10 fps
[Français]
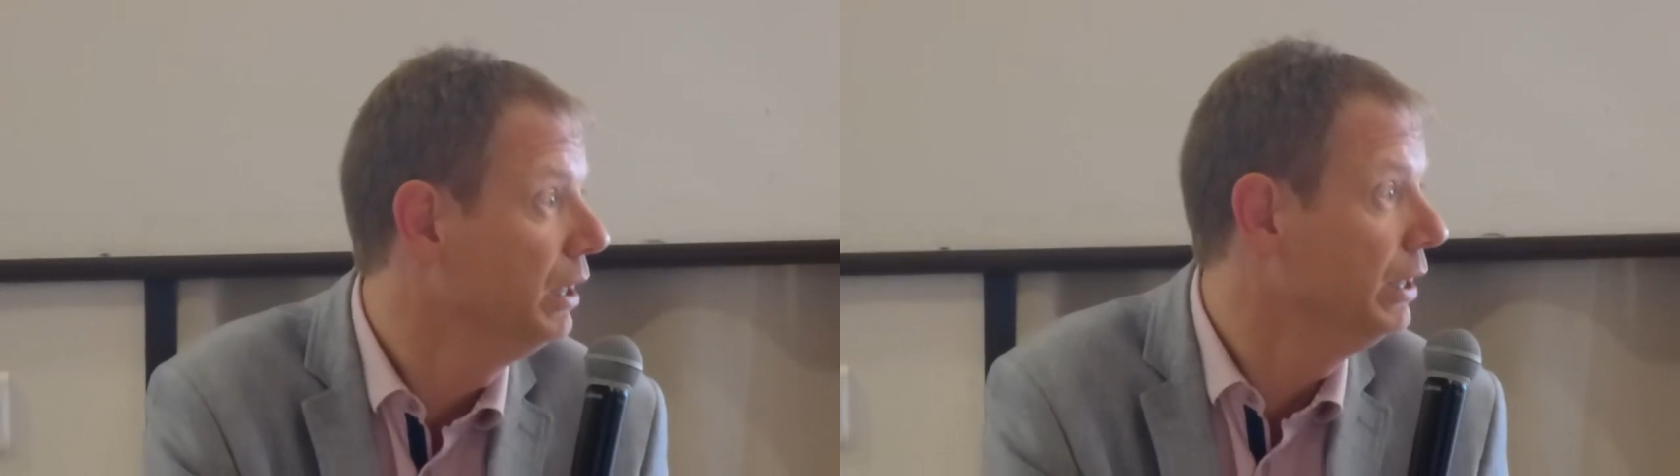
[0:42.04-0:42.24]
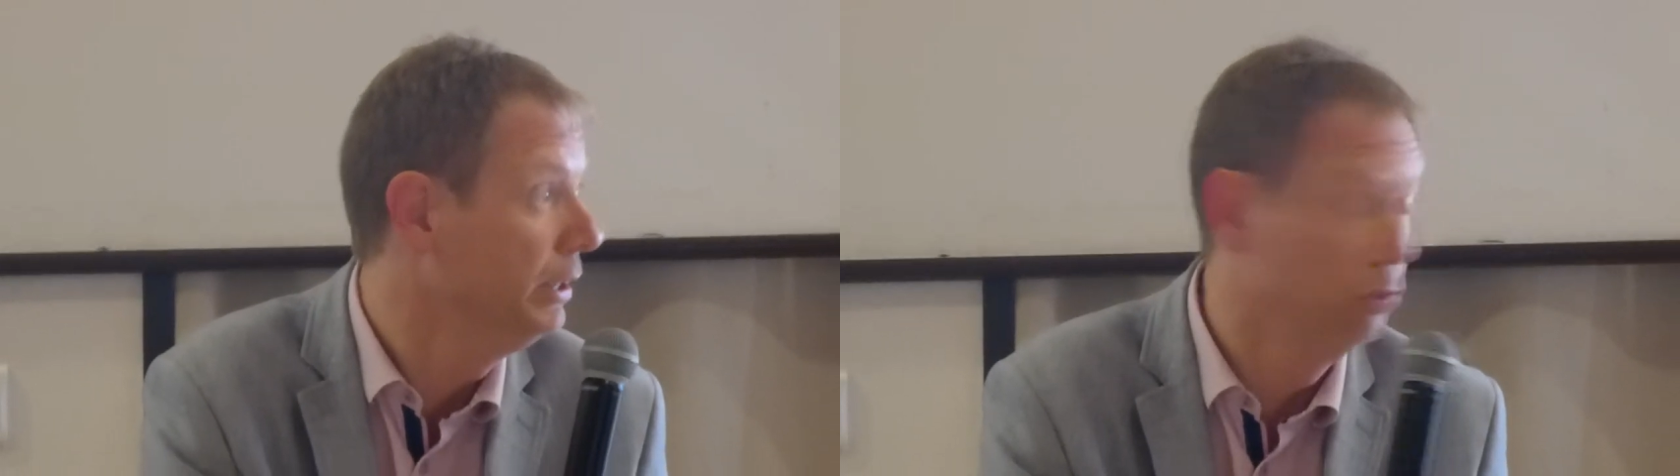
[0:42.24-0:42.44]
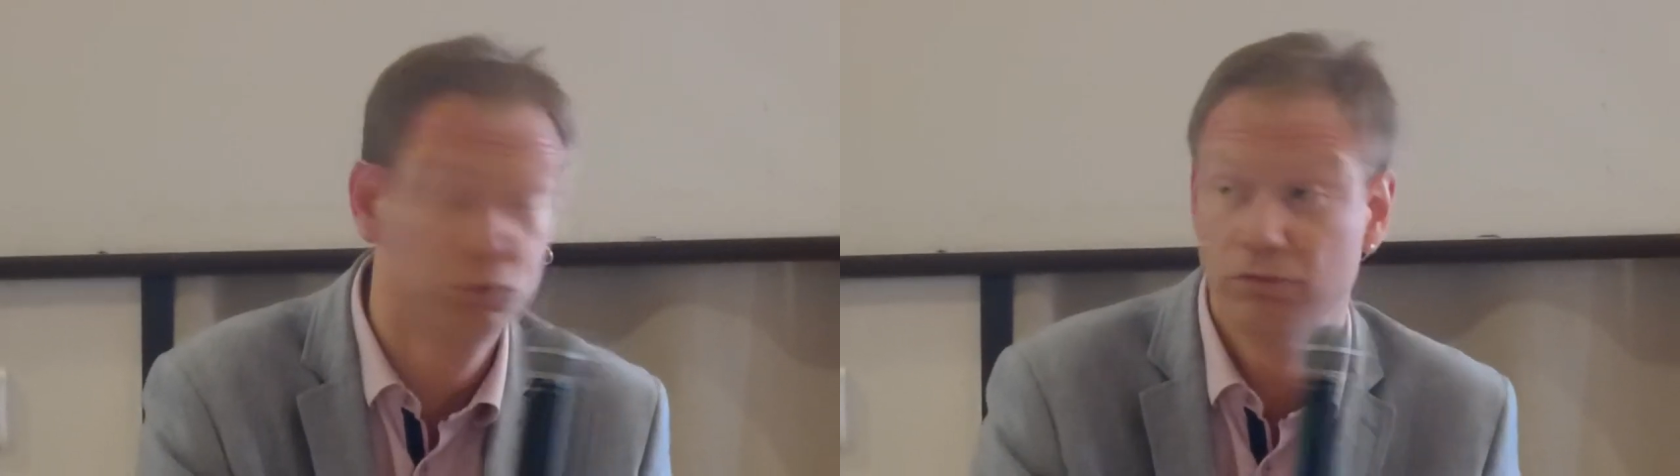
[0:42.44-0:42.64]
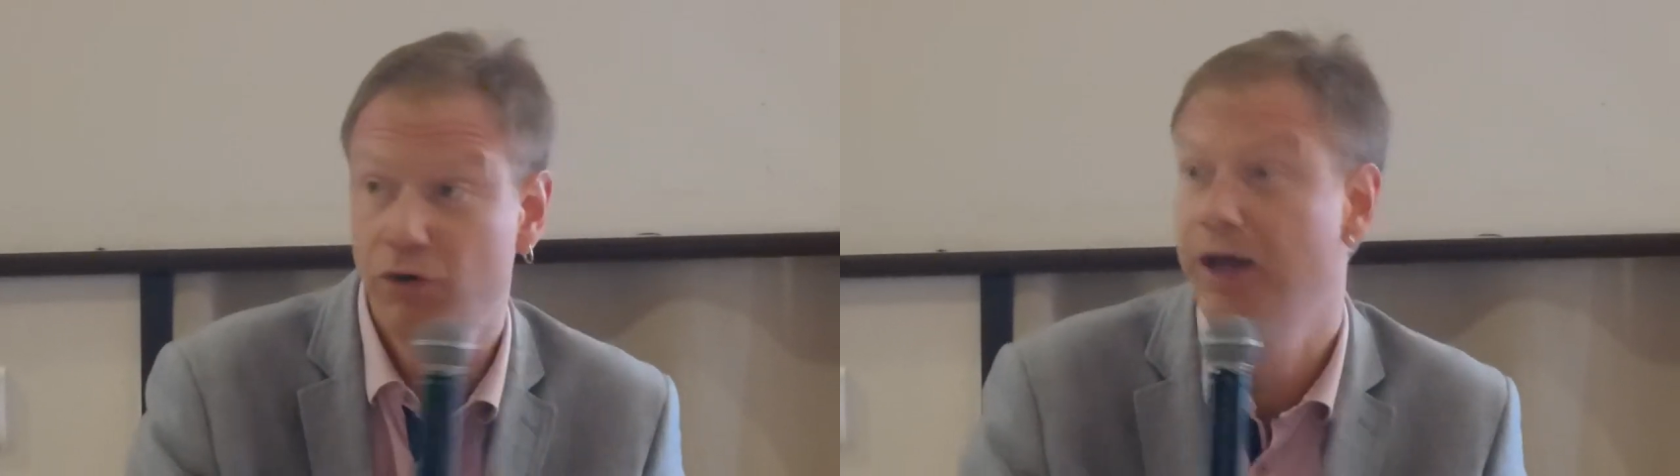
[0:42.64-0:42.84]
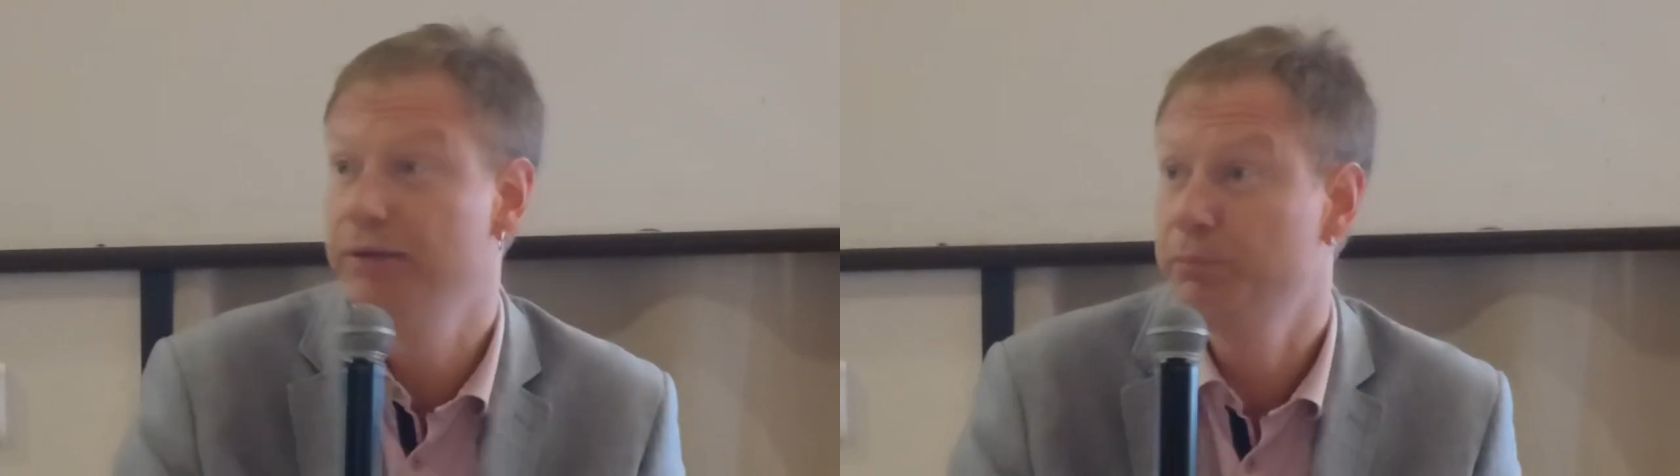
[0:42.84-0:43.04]
Et donc,
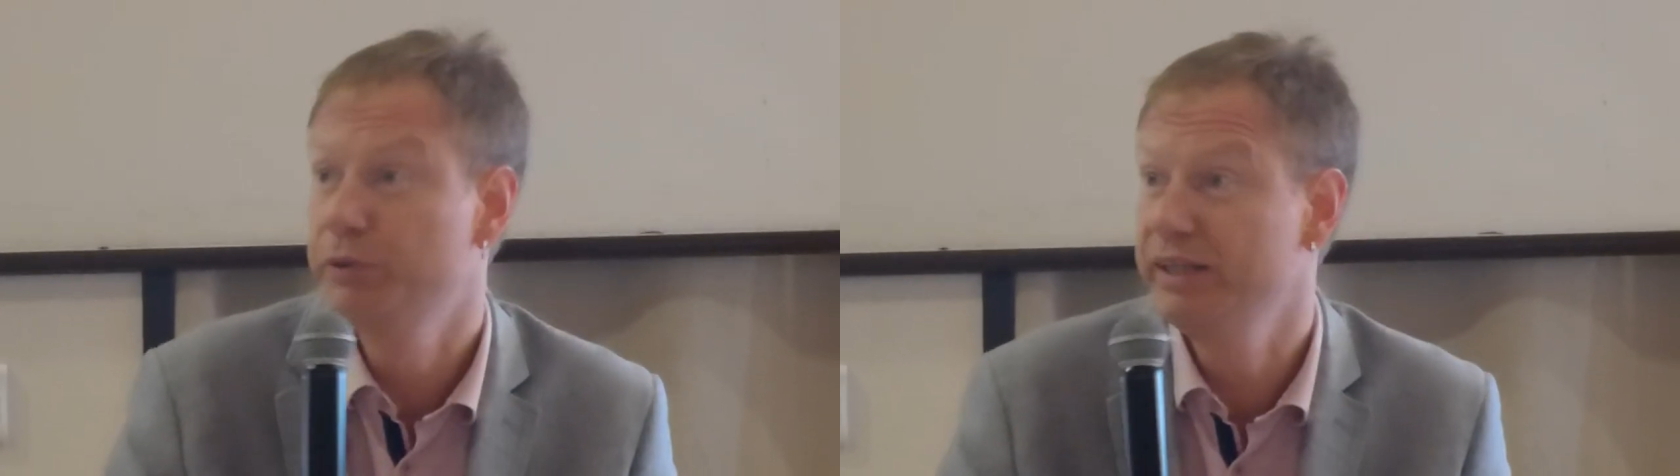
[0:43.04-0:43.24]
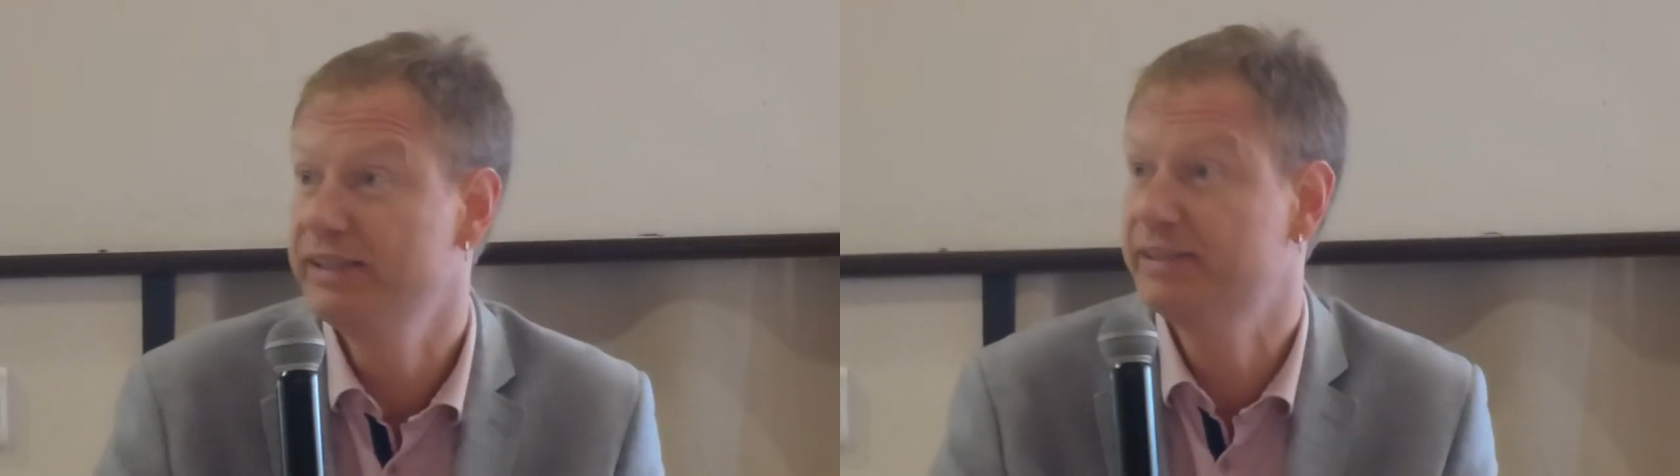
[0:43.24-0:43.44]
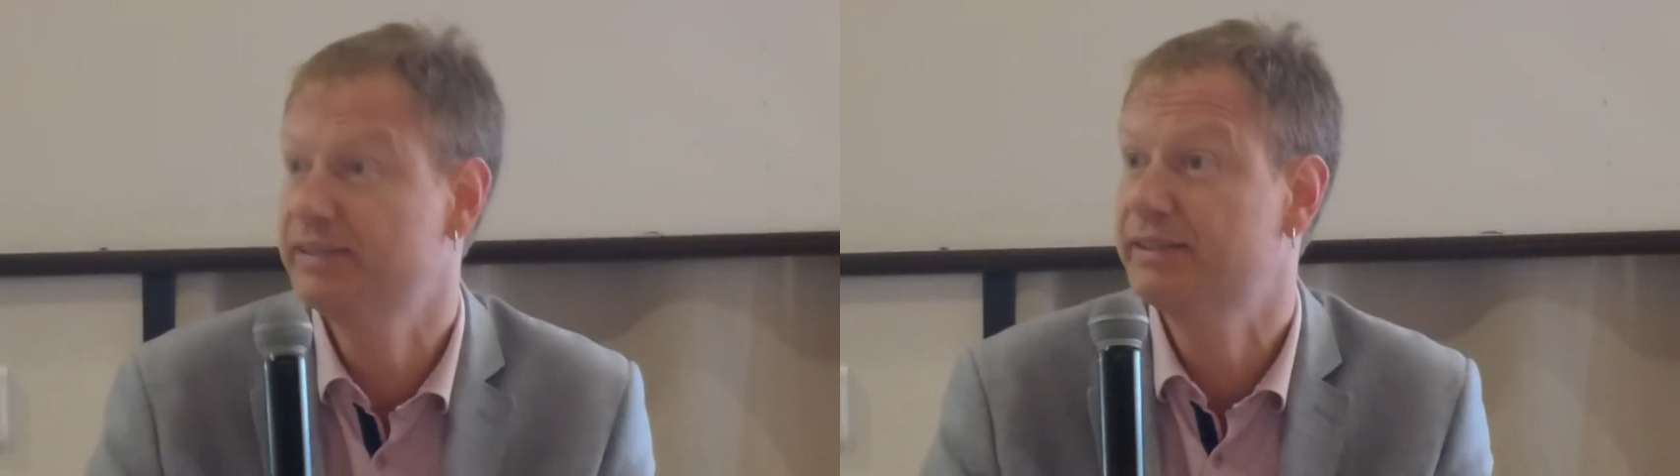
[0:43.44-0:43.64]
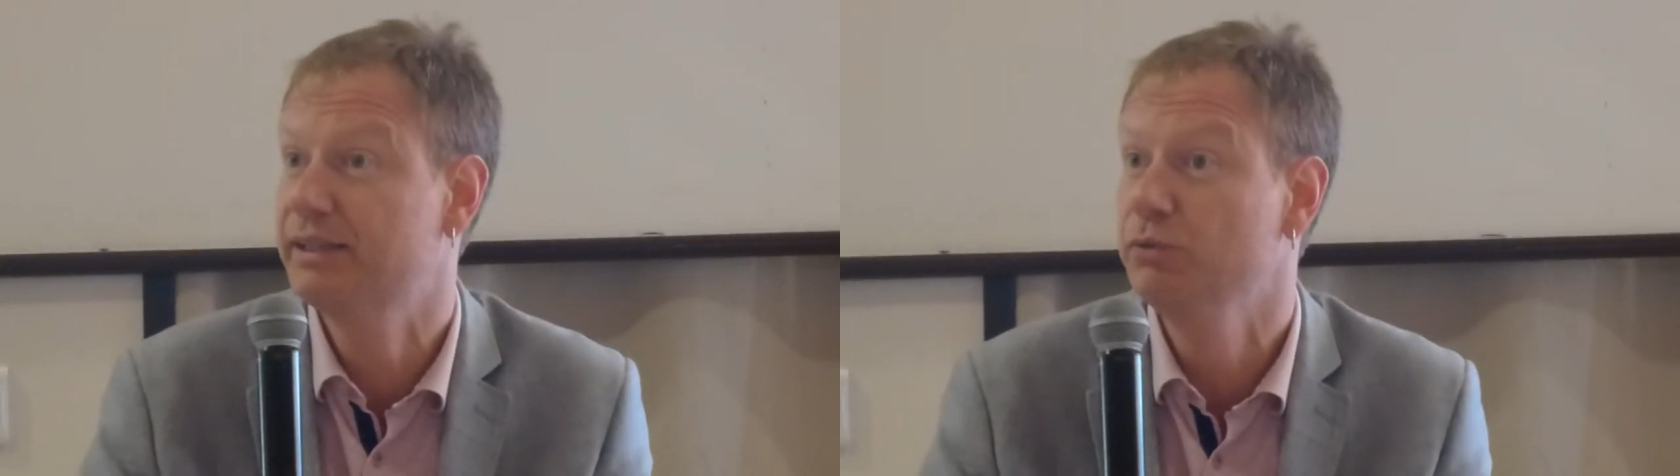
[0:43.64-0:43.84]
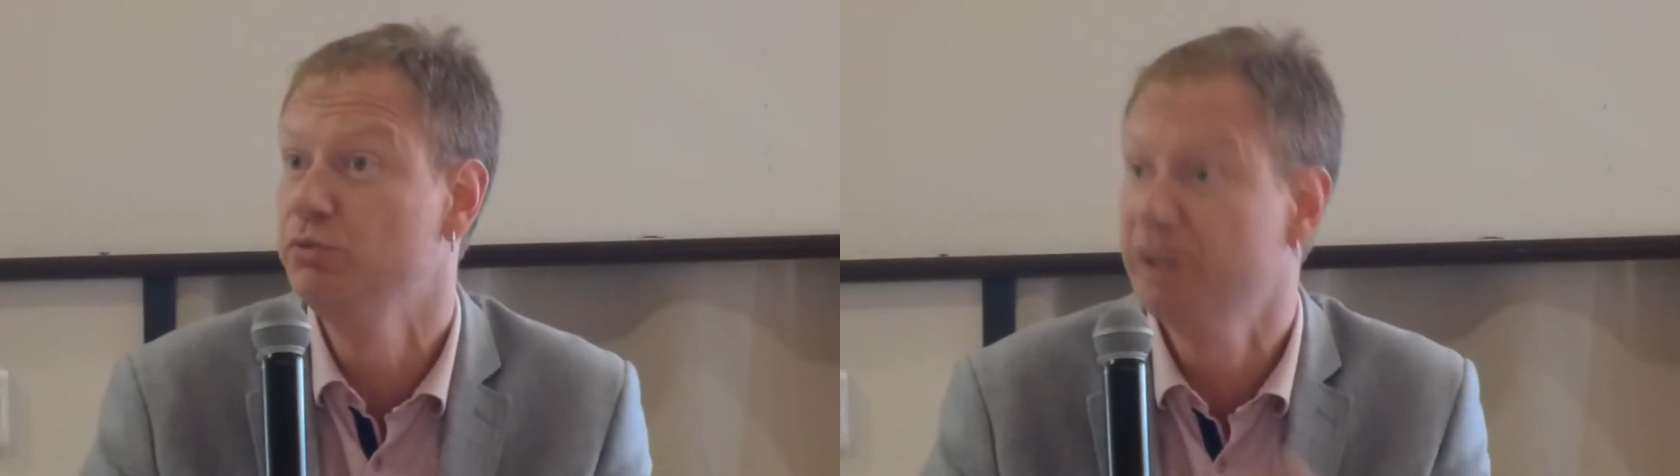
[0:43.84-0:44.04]
voilà, peut-être
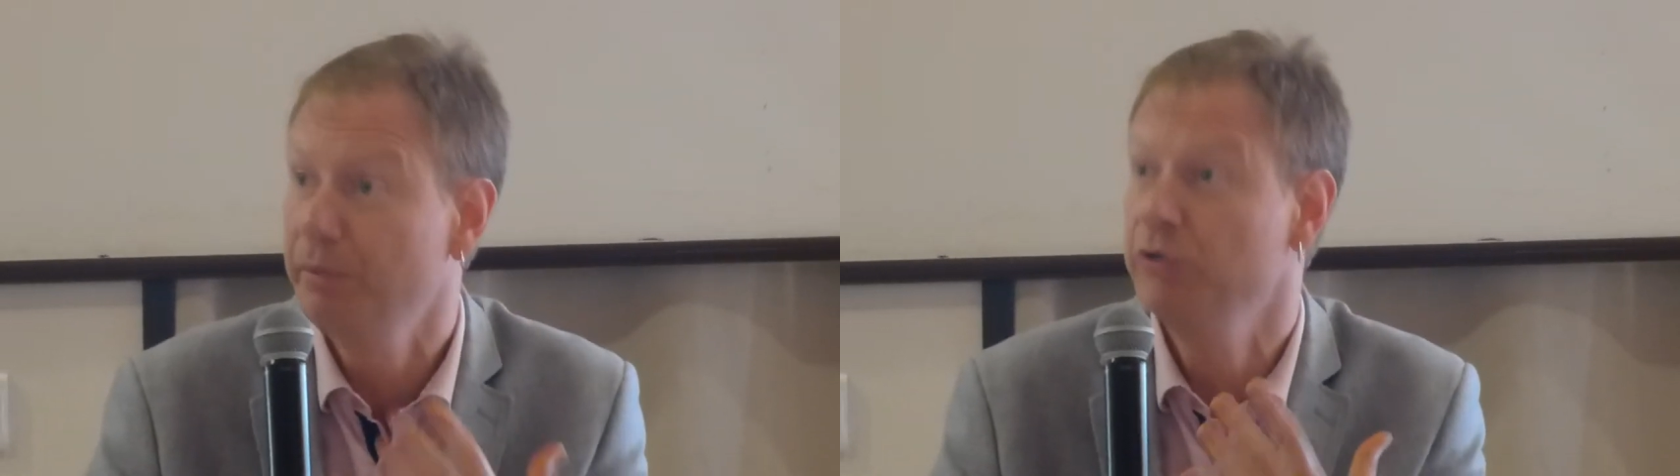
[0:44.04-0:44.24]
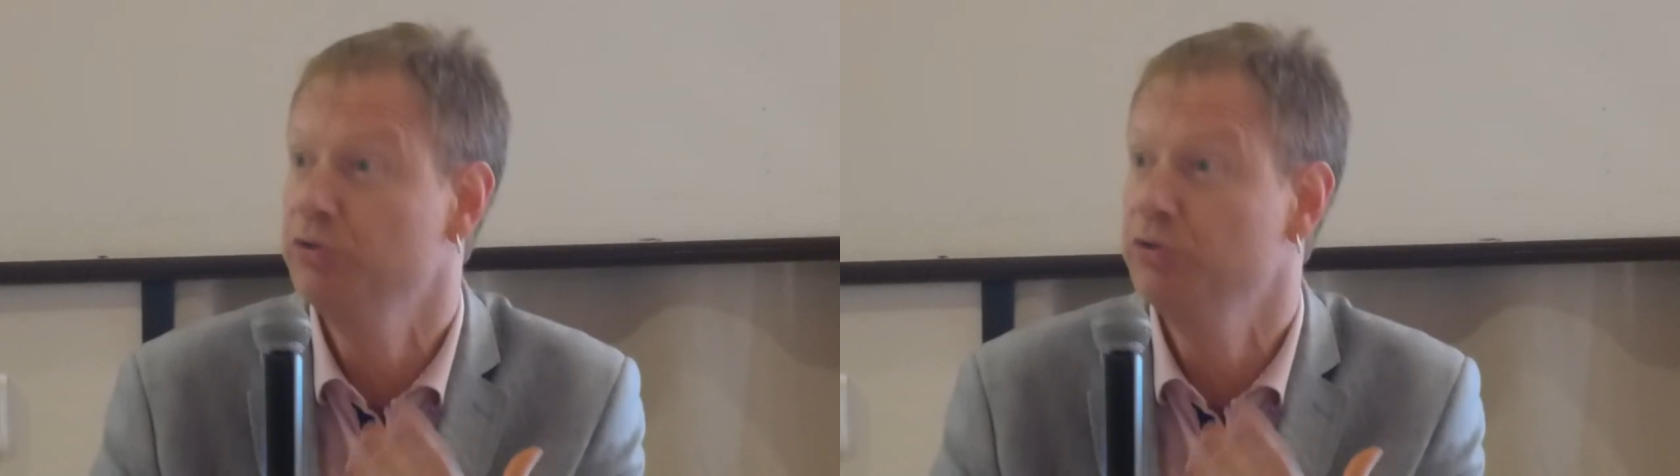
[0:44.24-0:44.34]
ça nous amène